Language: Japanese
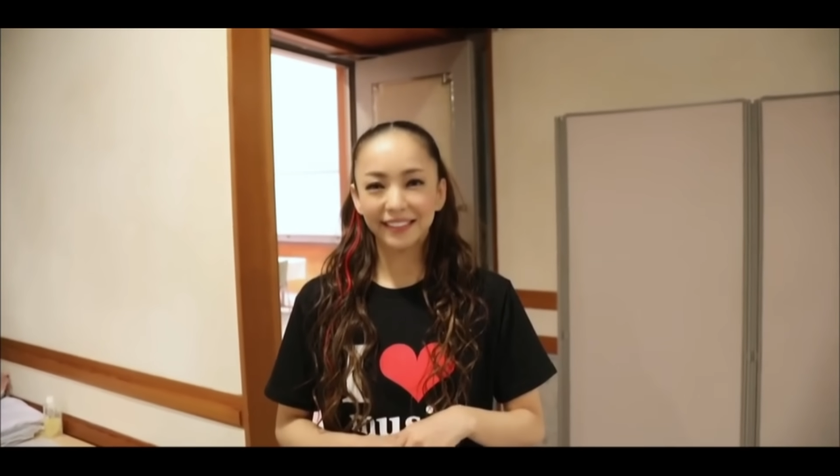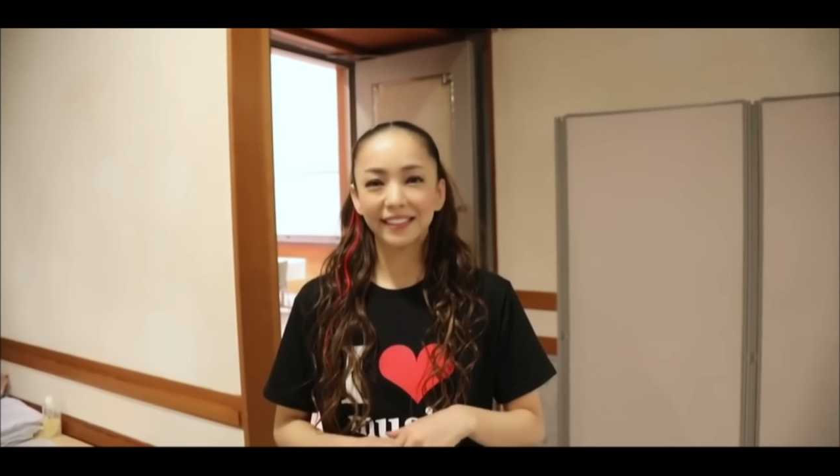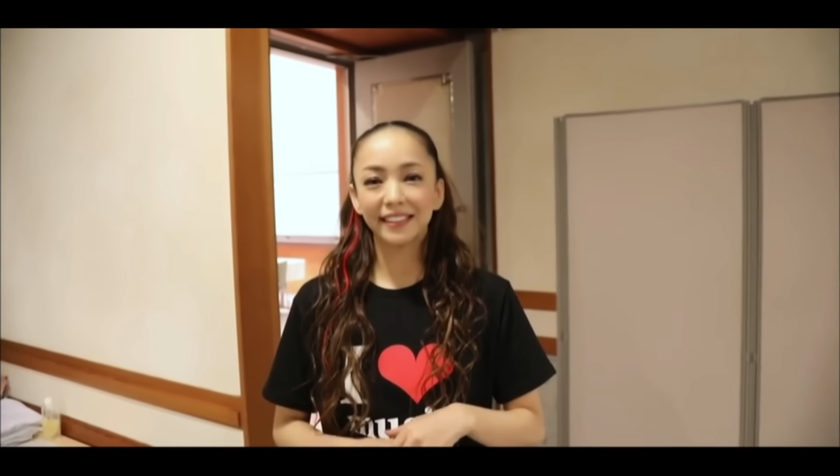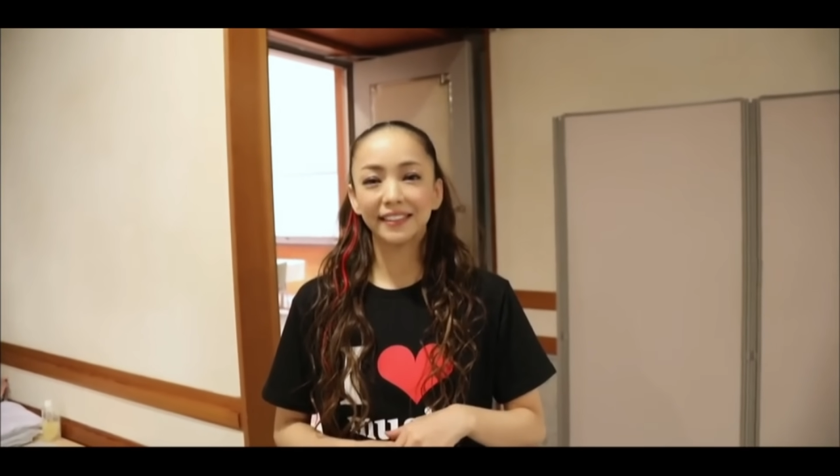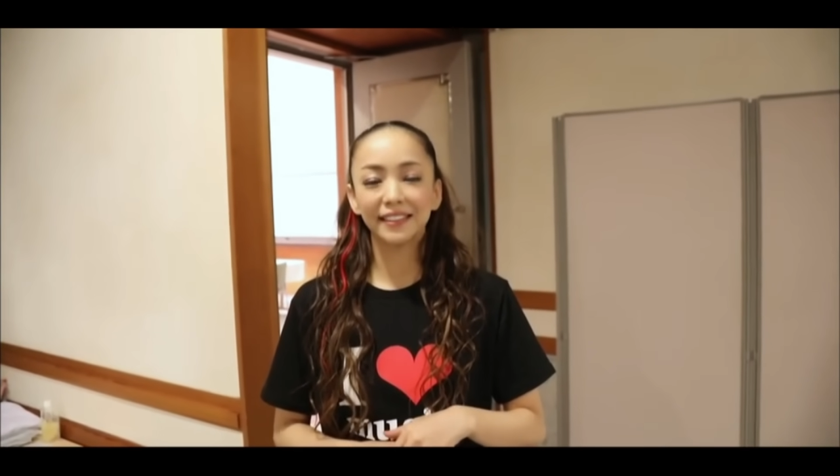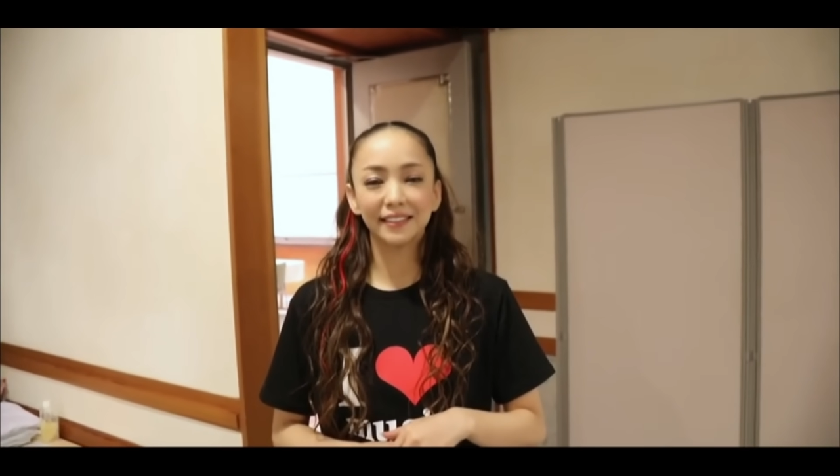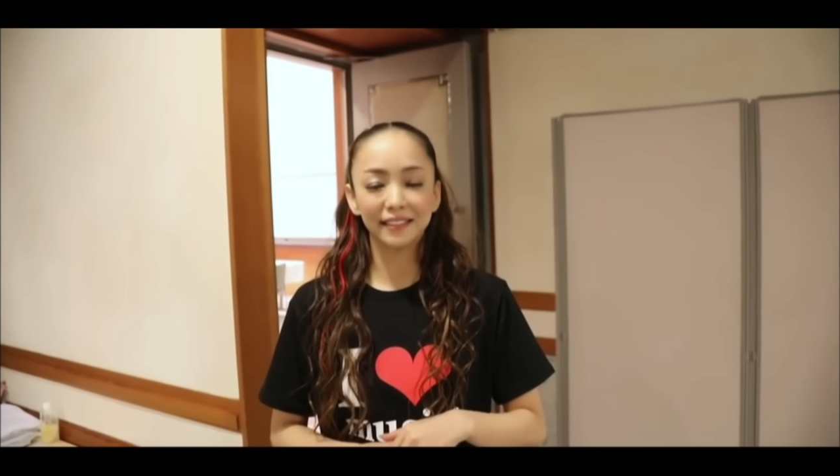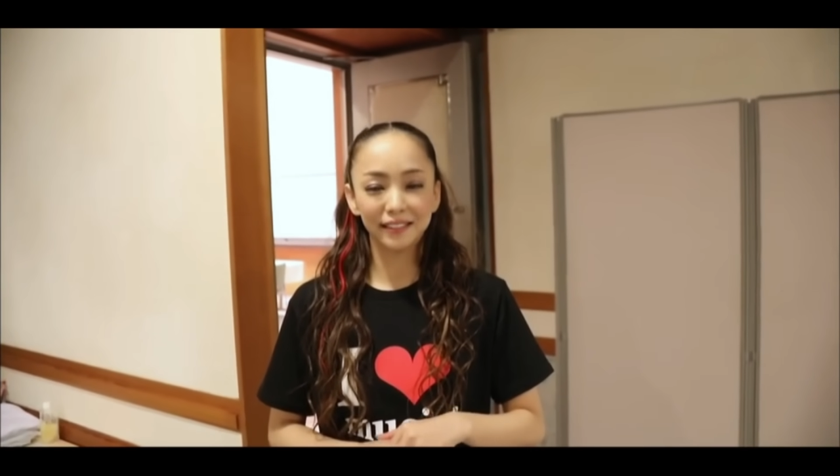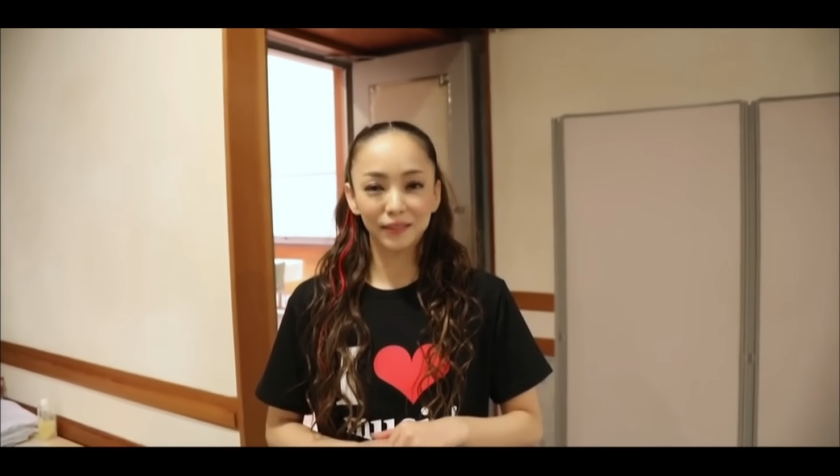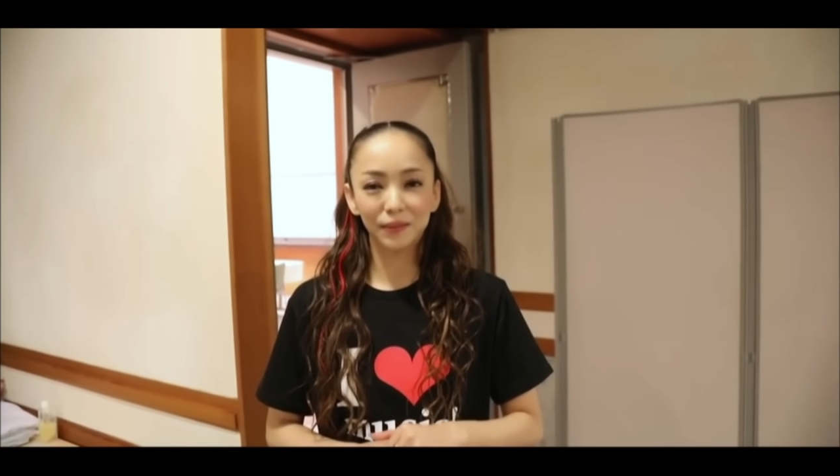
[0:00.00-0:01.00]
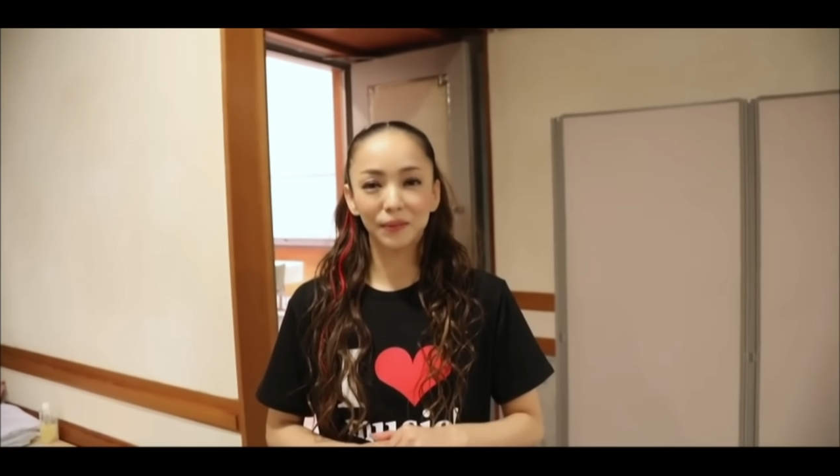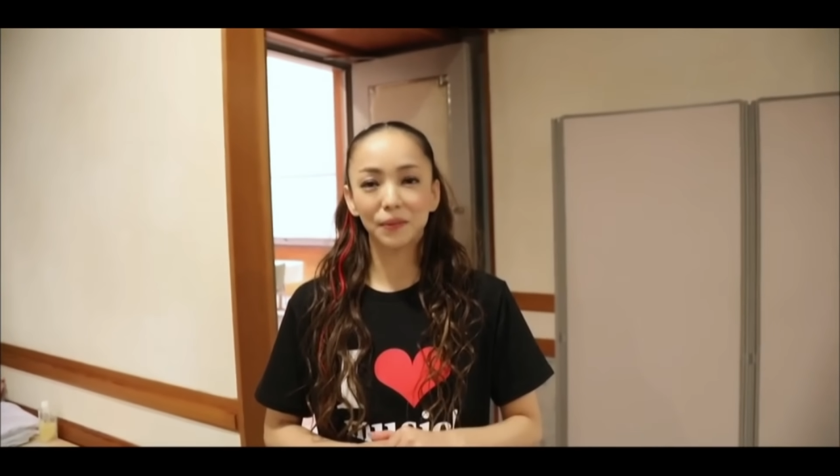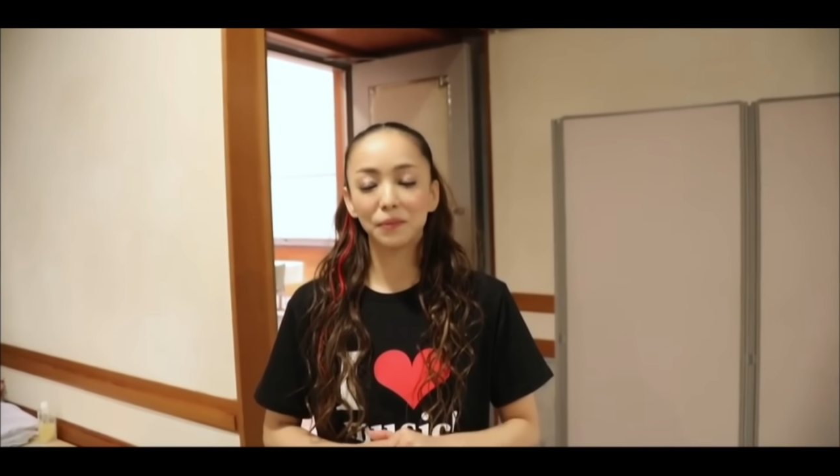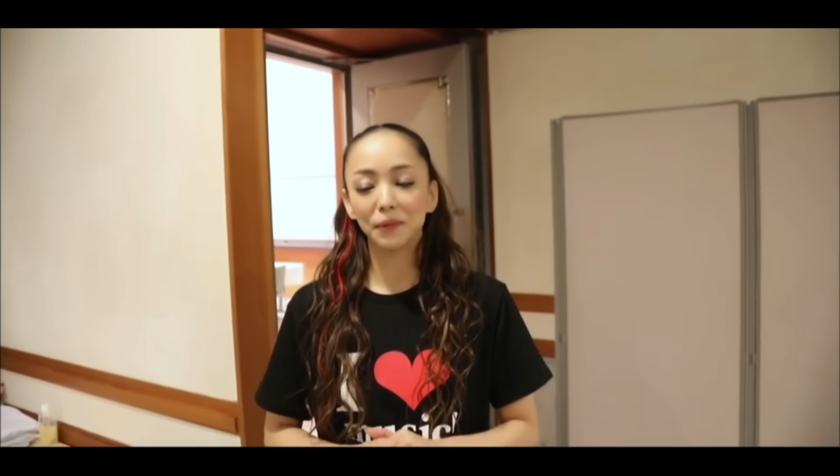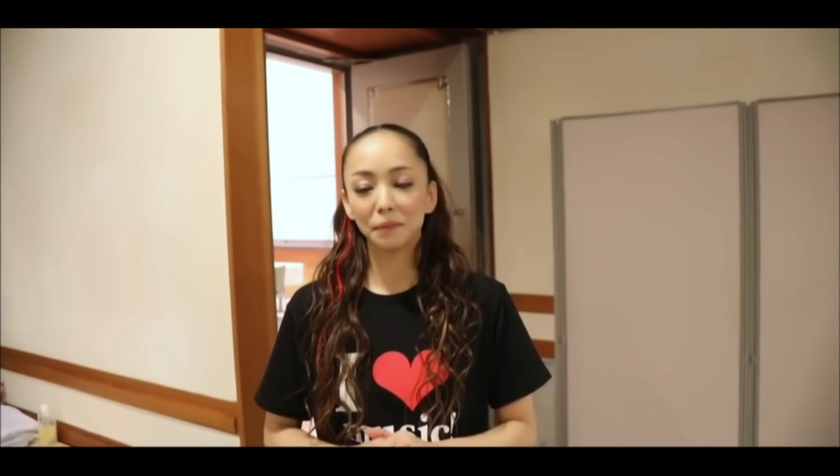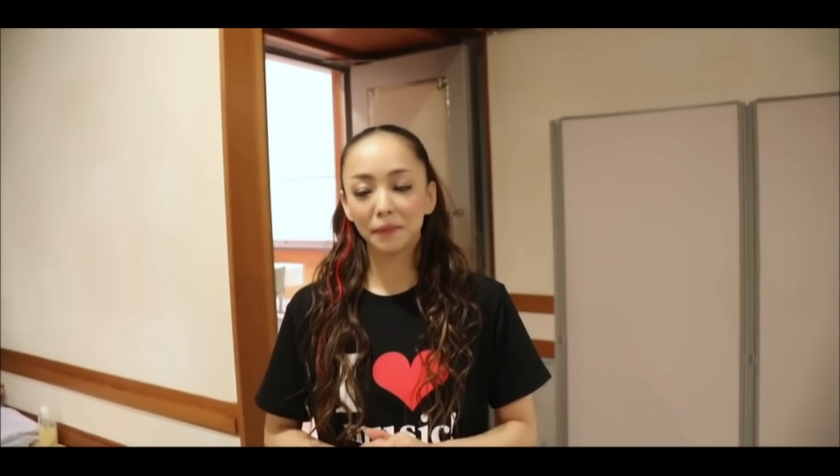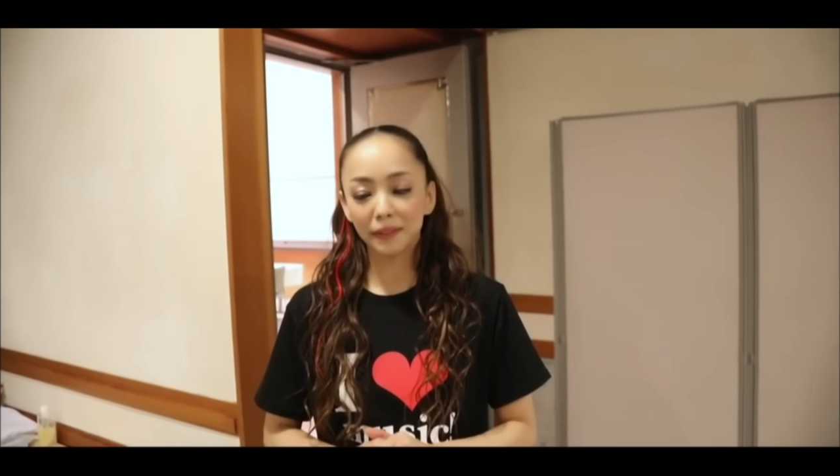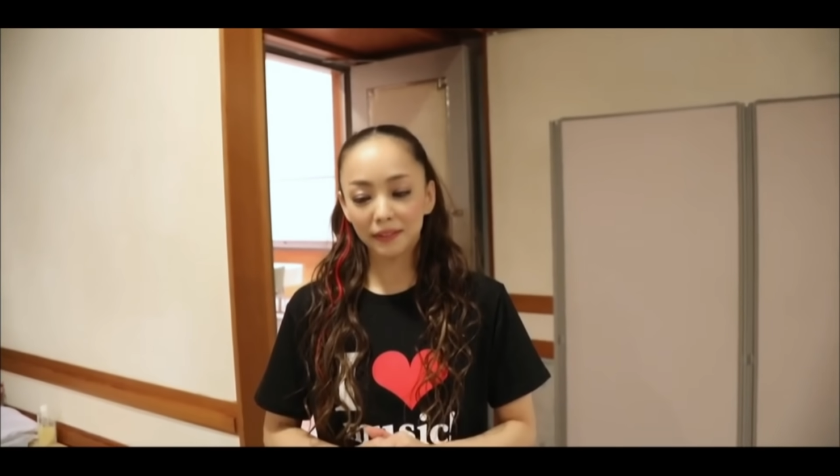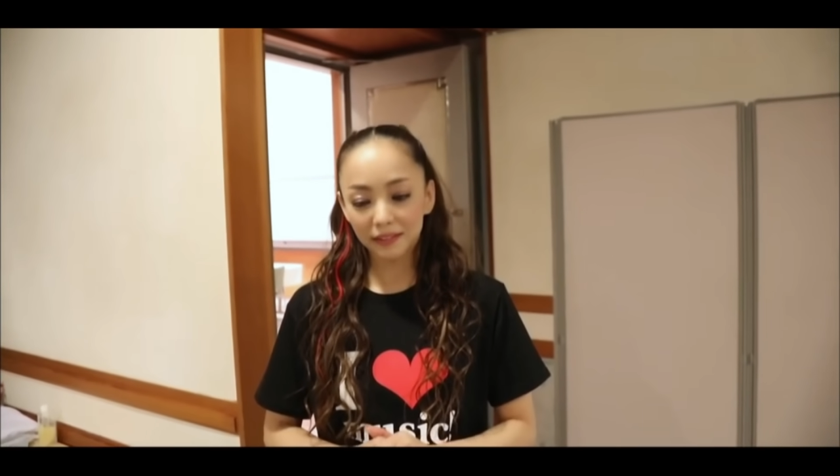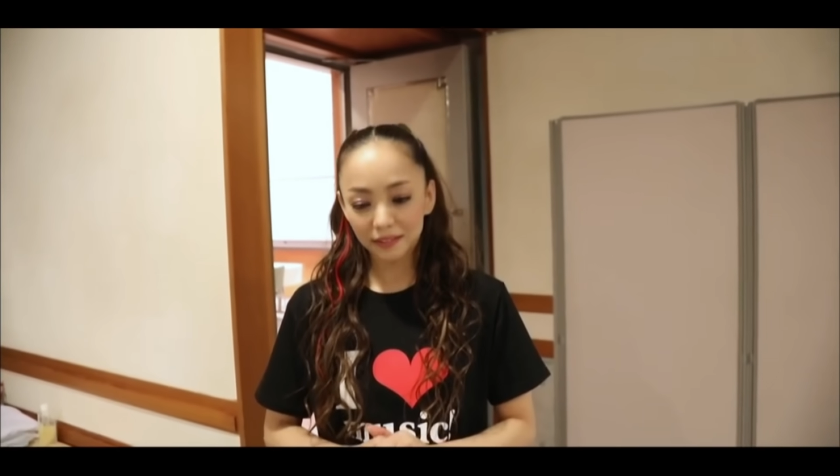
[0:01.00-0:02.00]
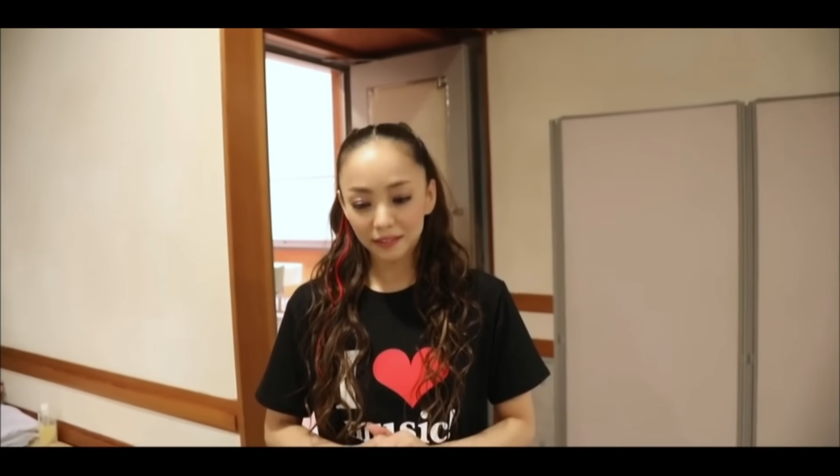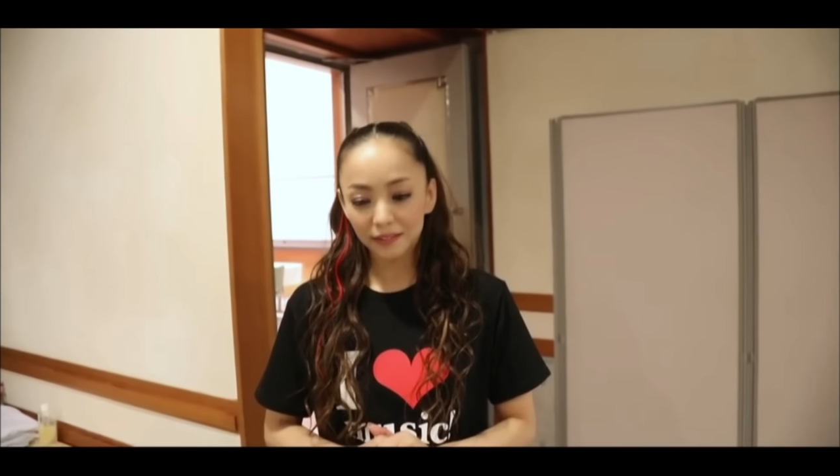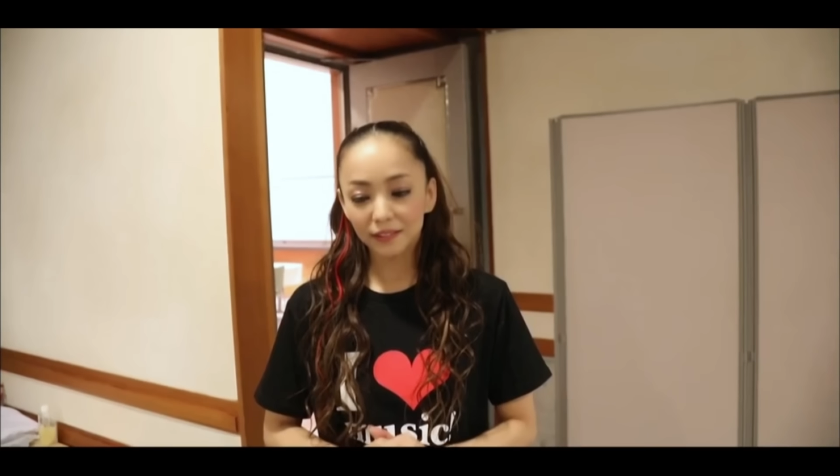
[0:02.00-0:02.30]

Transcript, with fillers: いただけたらなと思います